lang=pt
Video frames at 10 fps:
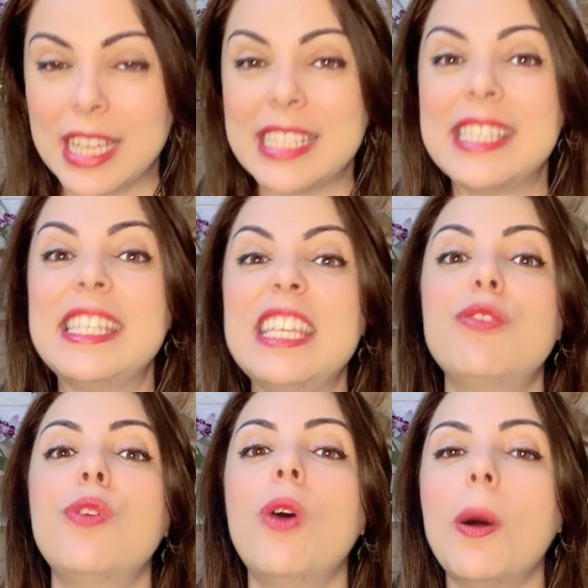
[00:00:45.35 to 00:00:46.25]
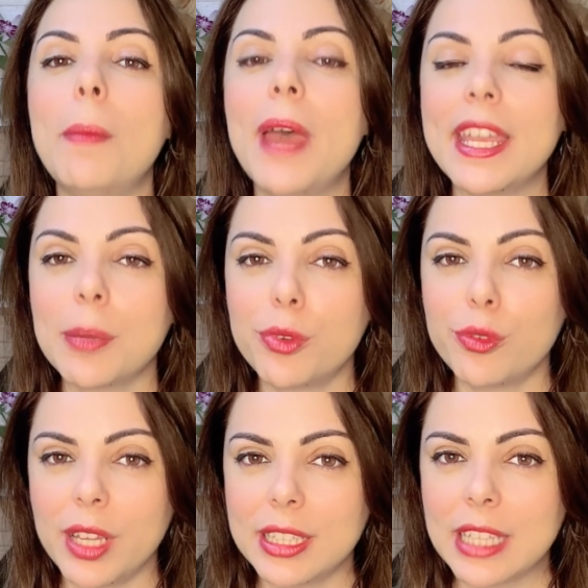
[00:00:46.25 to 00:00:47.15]
Se for bem
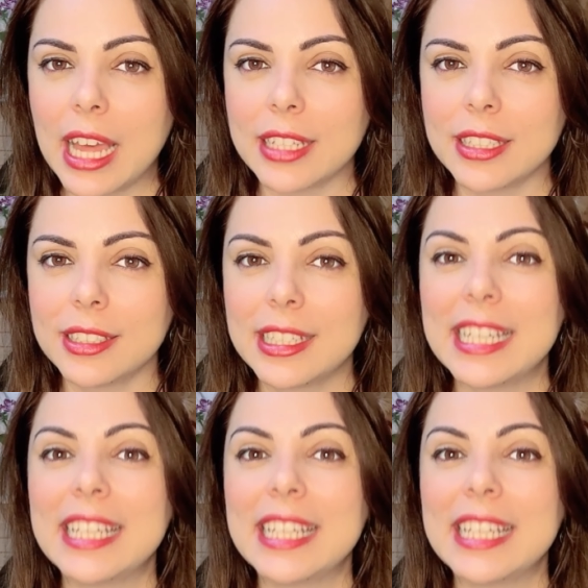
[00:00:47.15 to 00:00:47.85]
aproveitada,